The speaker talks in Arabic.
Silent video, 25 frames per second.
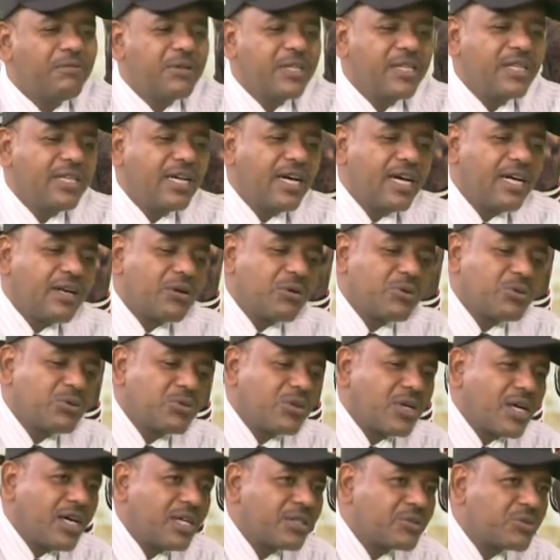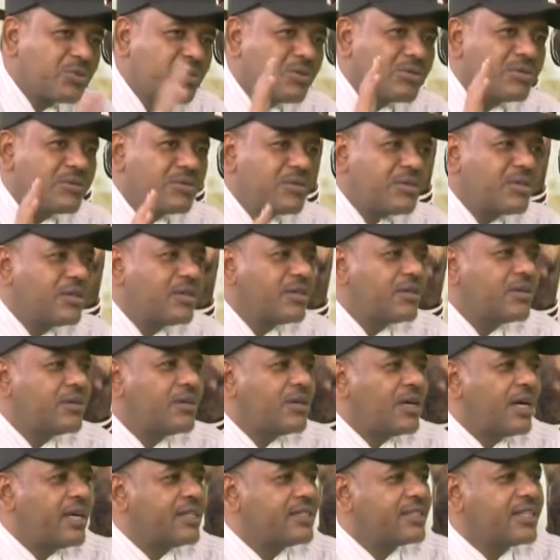بالنهايه الخطوره حتكون
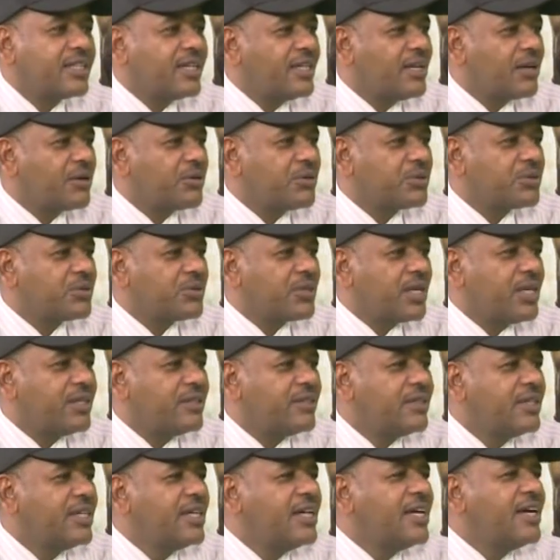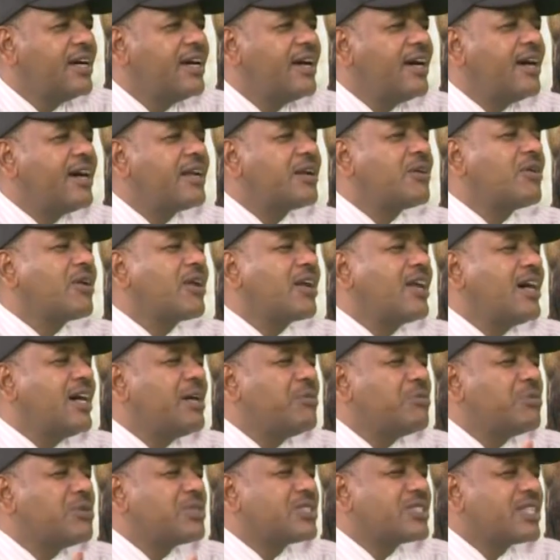هتقل الخطوره حتى محمد عبد الرحمن في
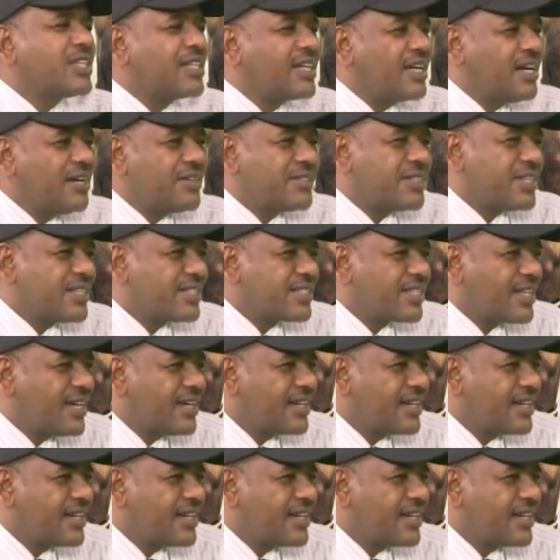مباراه صدام يا استاذ